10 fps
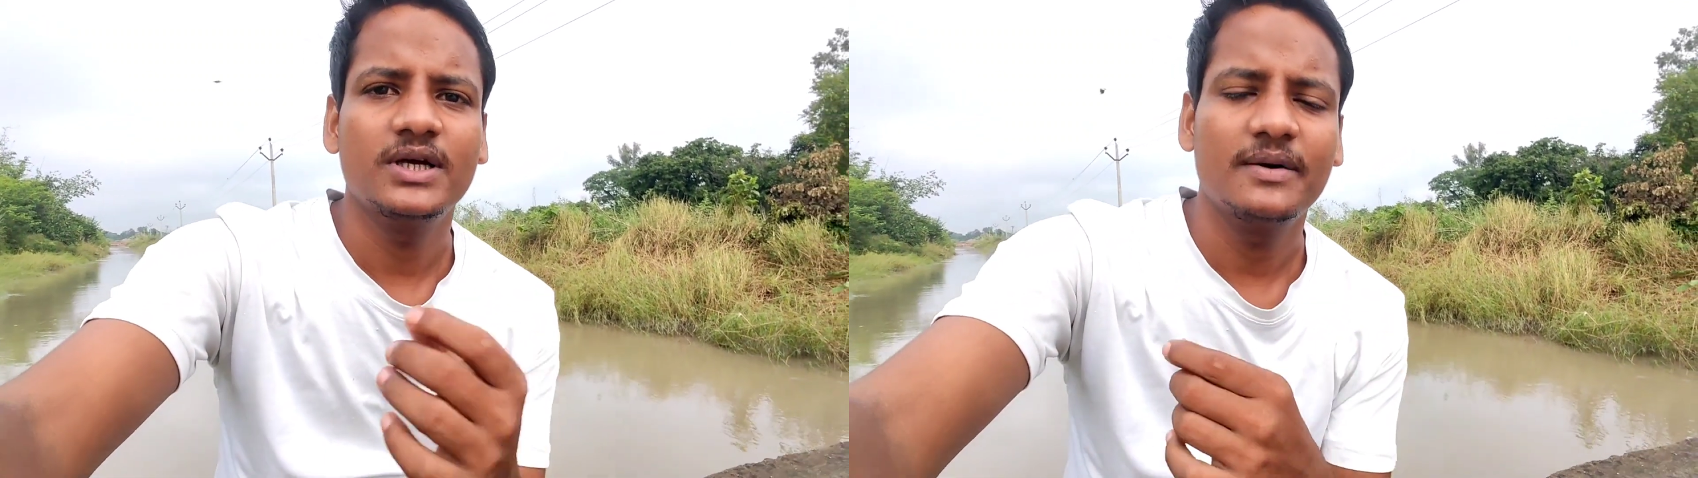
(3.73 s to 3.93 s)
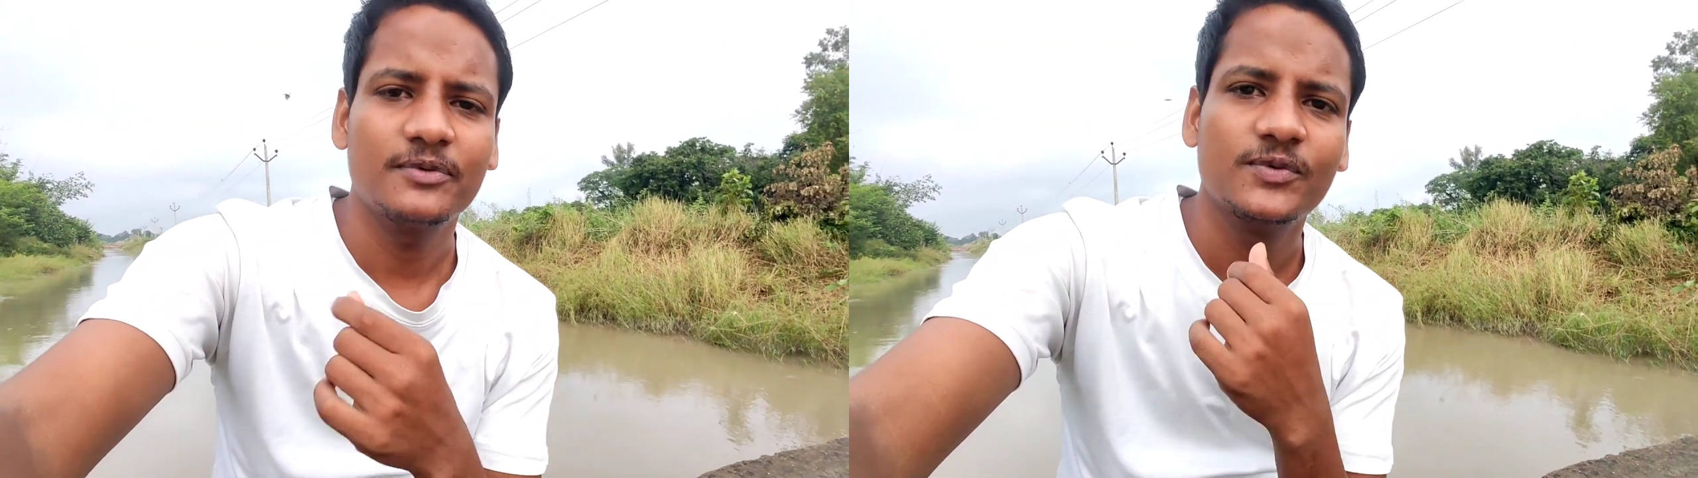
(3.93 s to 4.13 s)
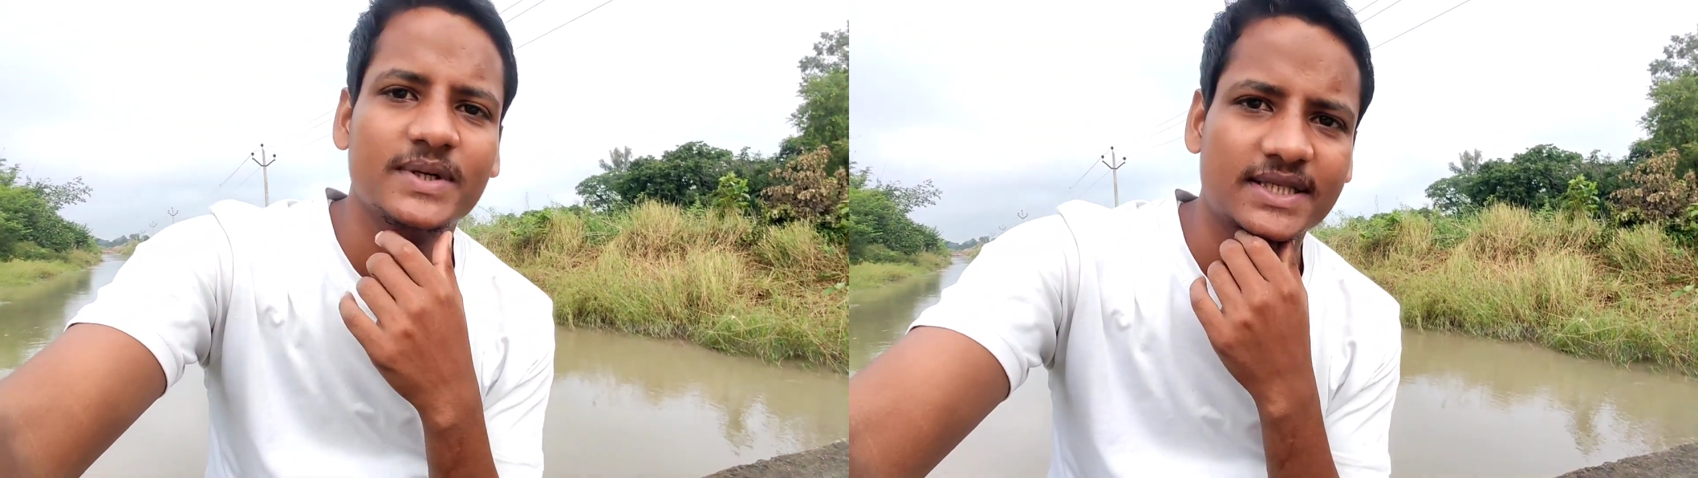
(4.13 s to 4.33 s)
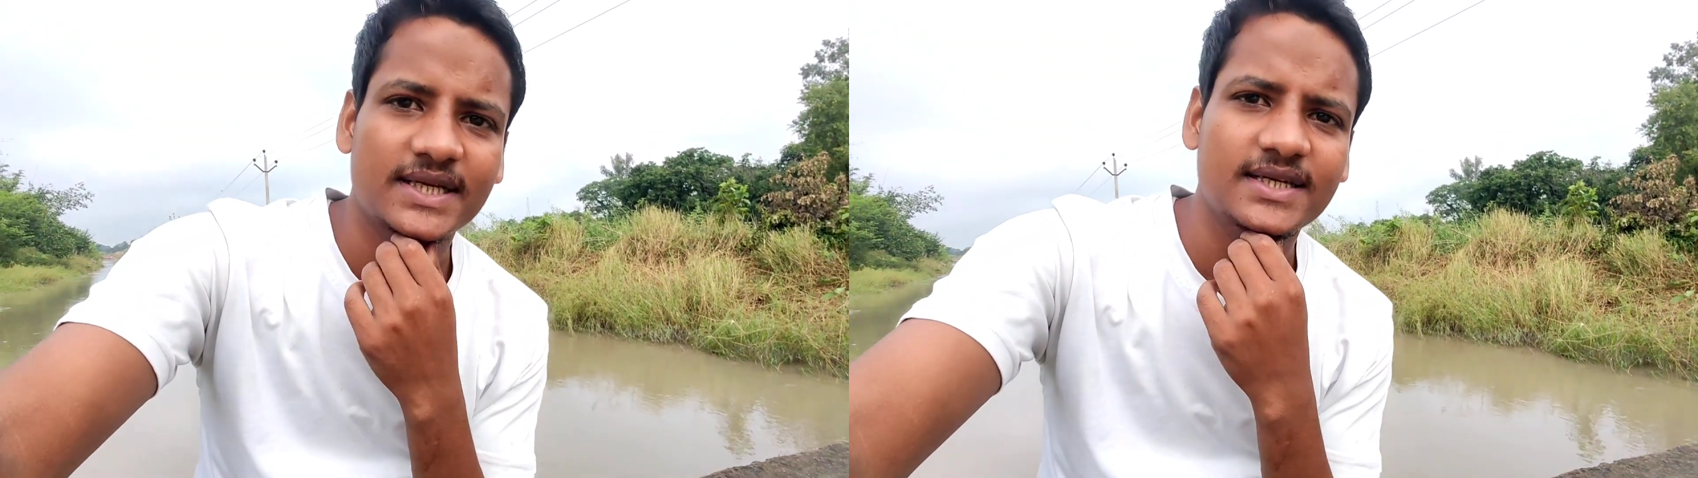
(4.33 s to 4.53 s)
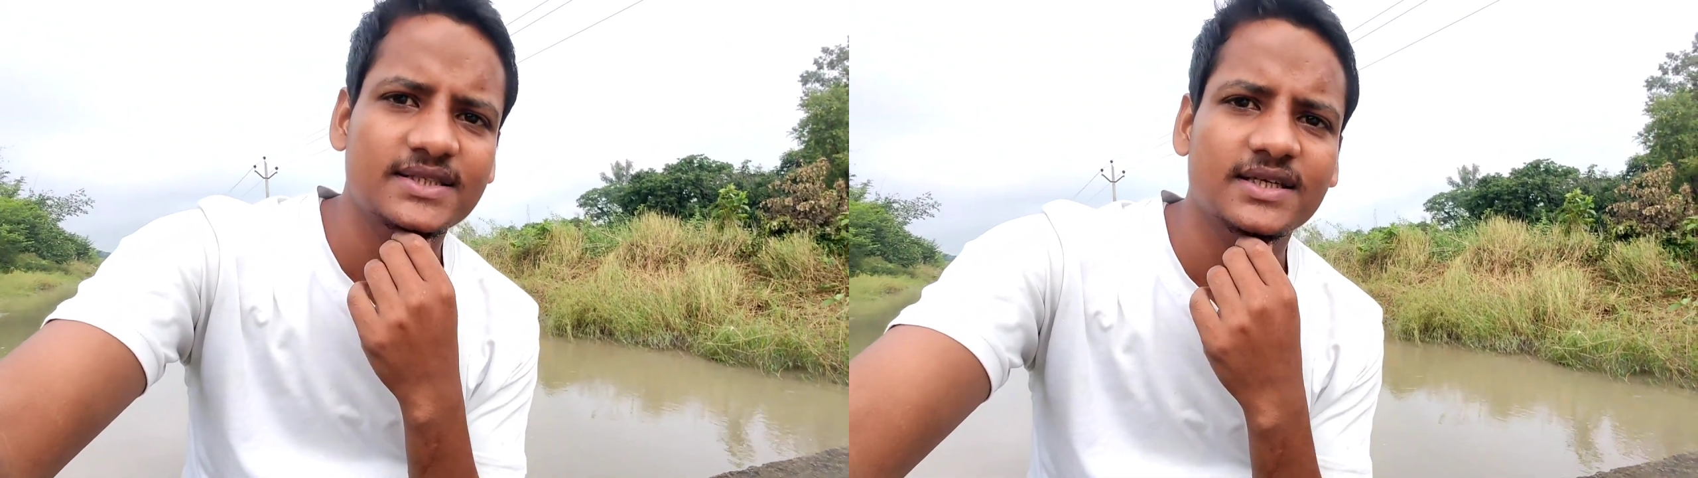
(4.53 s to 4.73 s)
मैं आपको
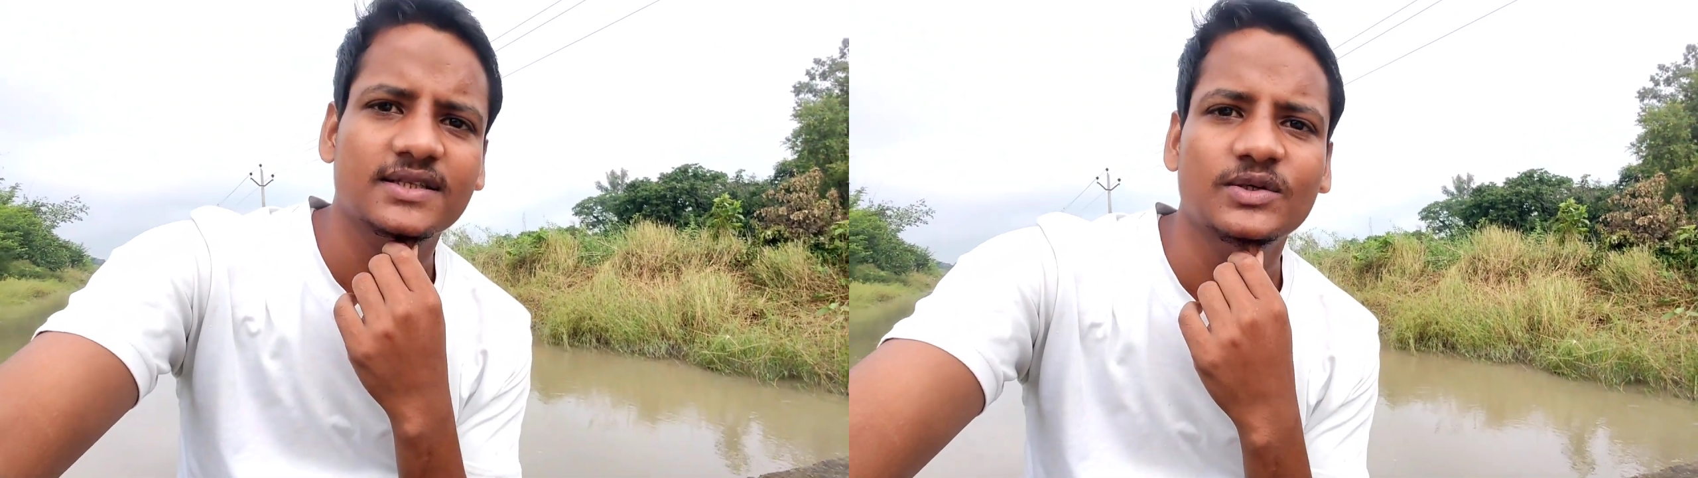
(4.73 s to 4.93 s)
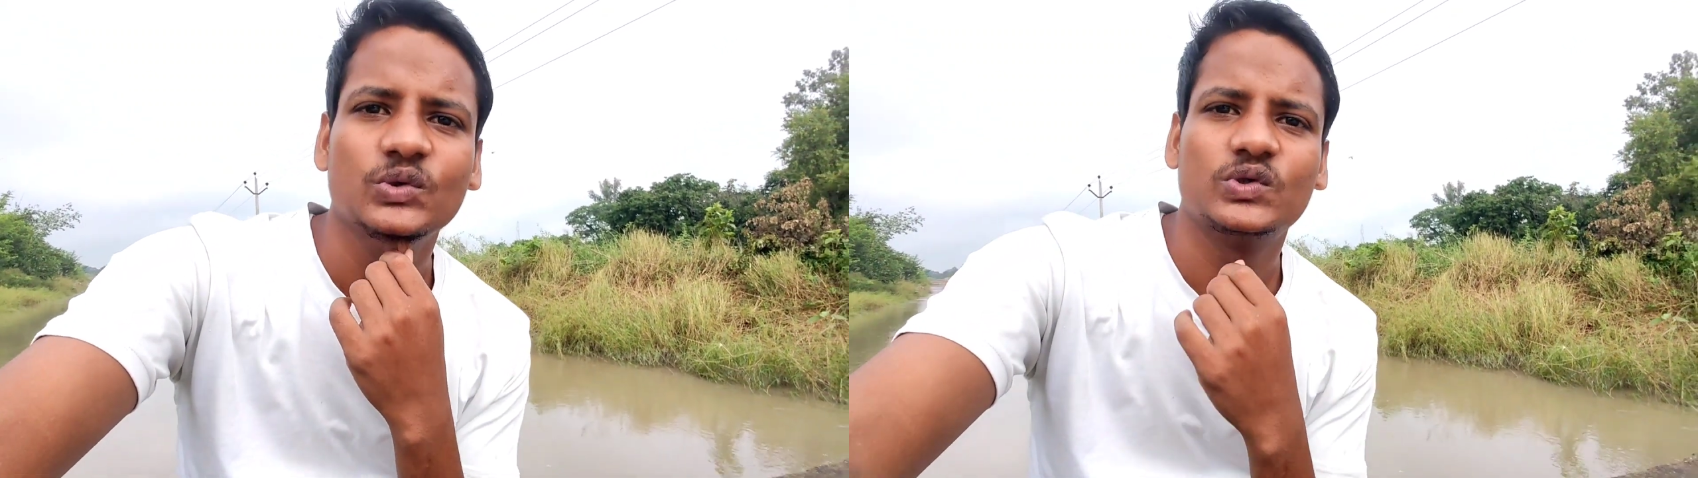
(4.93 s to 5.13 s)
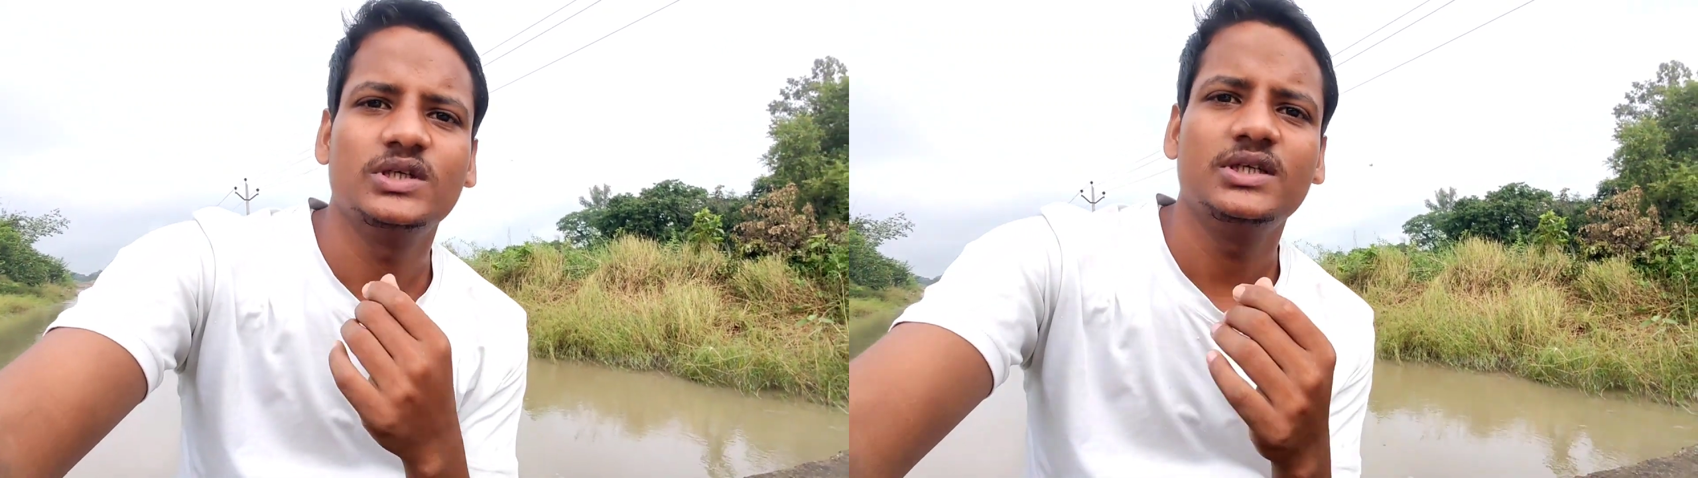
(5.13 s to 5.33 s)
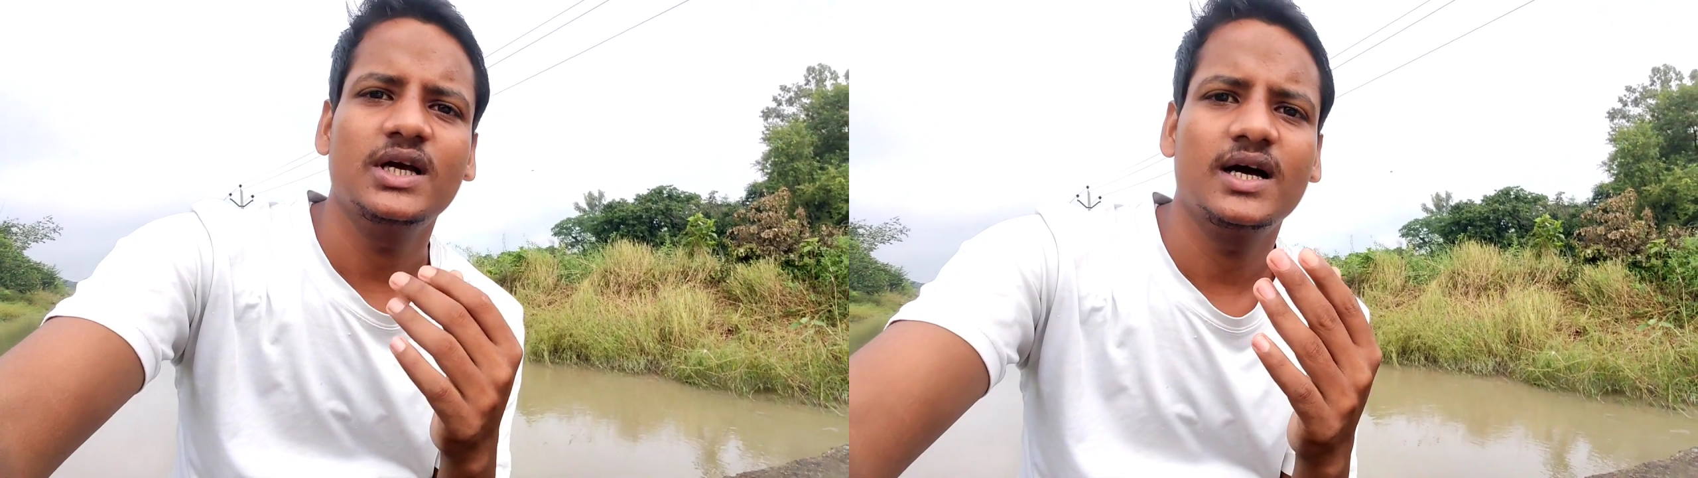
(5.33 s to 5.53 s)
बताना चाहता हूँ कि